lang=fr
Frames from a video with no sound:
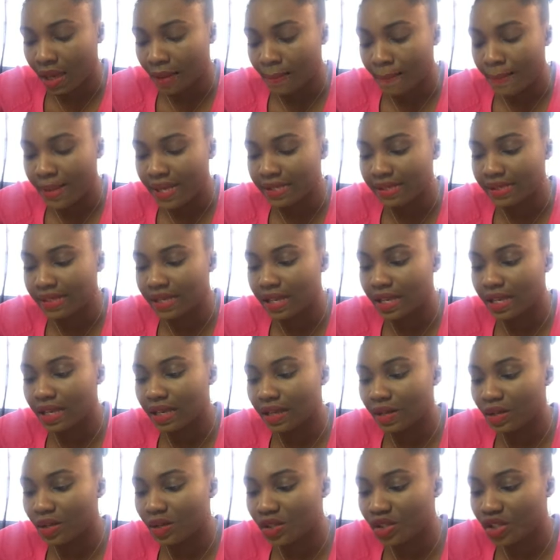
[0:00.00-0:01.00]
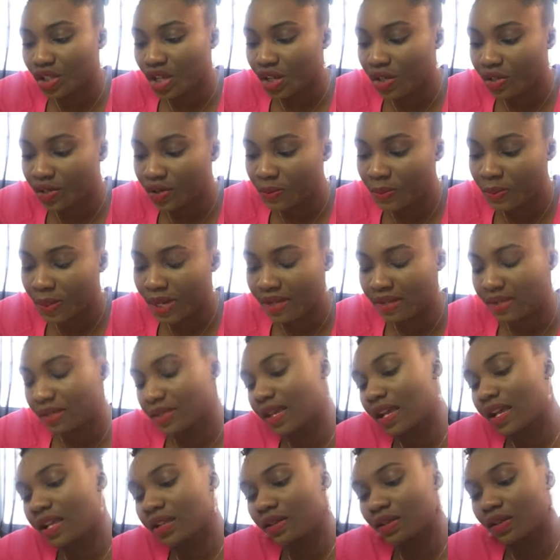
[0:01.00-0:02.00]
Mais c'est le genre de
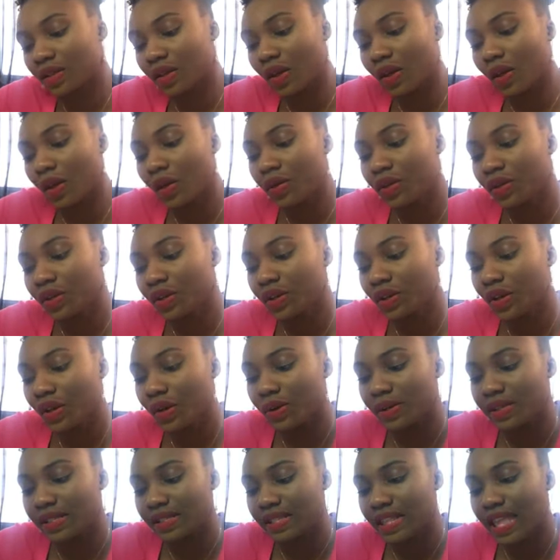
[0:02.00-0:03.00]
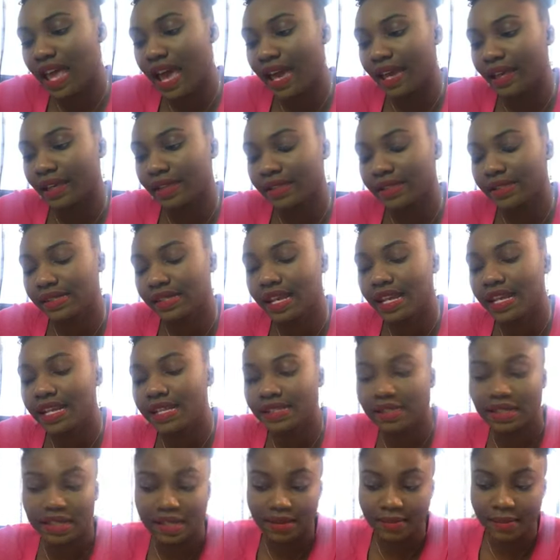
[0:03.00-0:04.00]
personne que, you know, it's like, si elle est
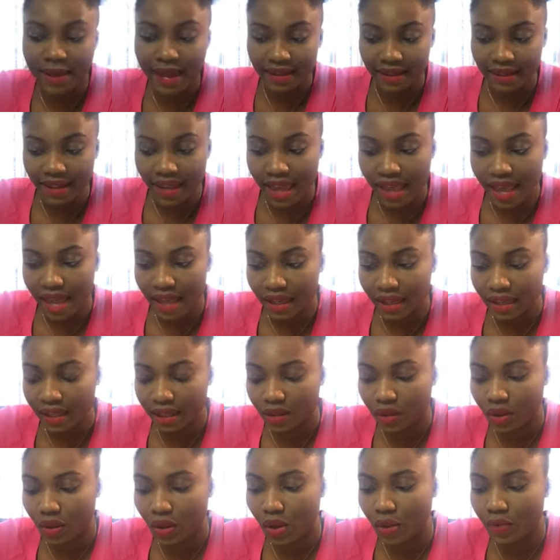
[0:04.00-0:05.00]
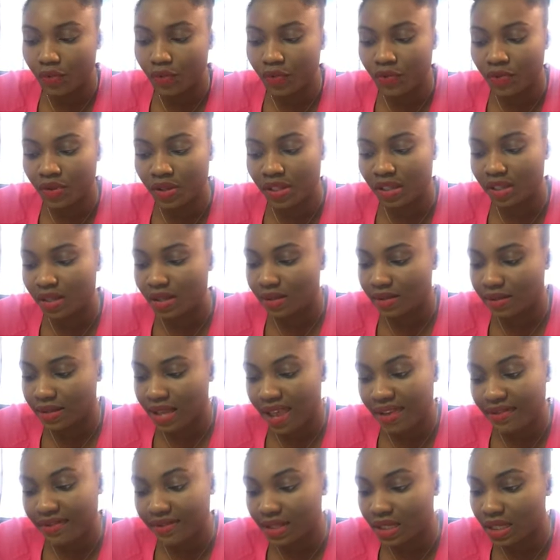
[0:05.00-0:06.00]
célibataire et que vous venez dans
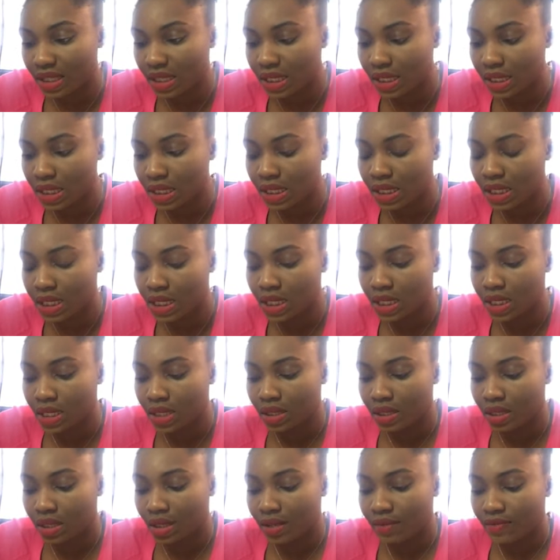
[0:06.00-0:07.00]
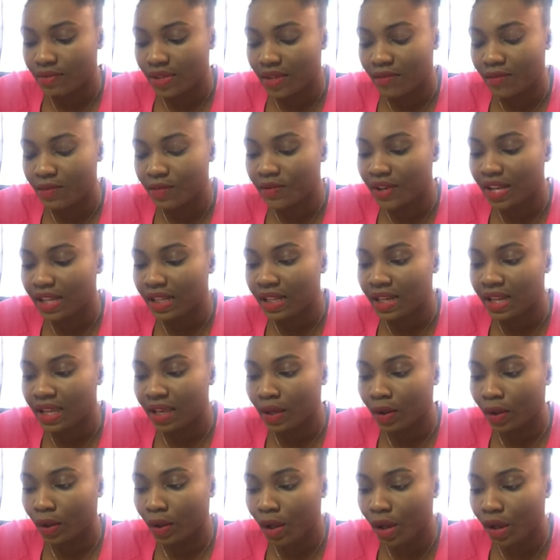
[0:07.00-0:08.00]
sa vie, et vous faites
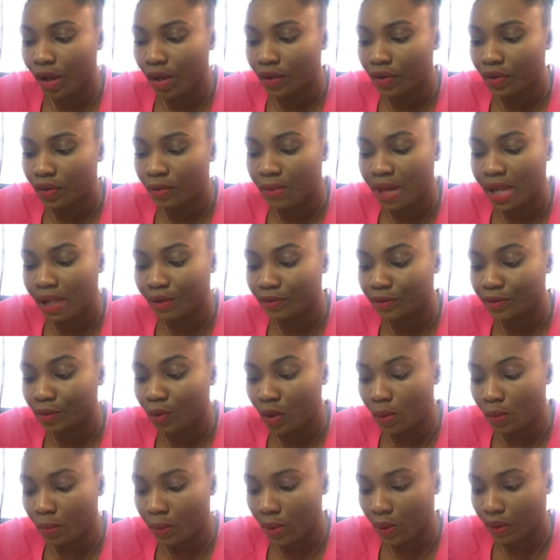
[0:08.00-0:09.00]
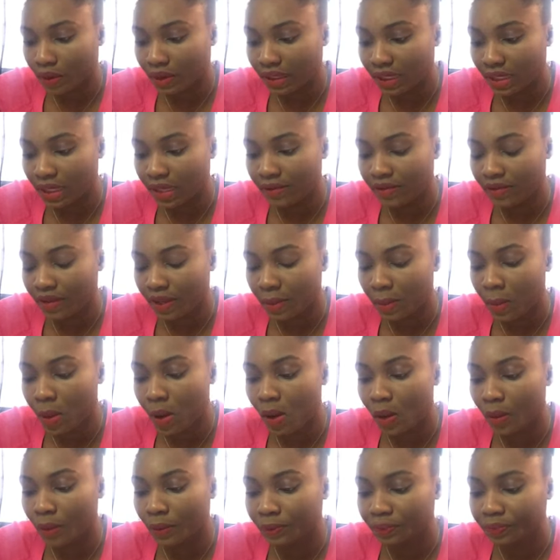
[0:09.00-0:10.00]
l'erreur de mal vous comporter,
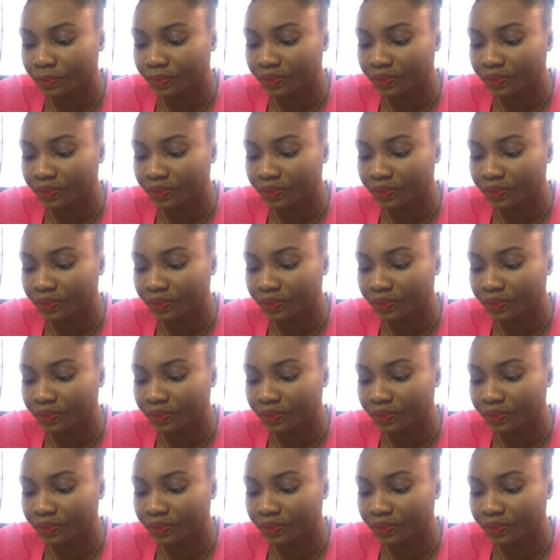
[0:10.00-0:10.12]
vraiment,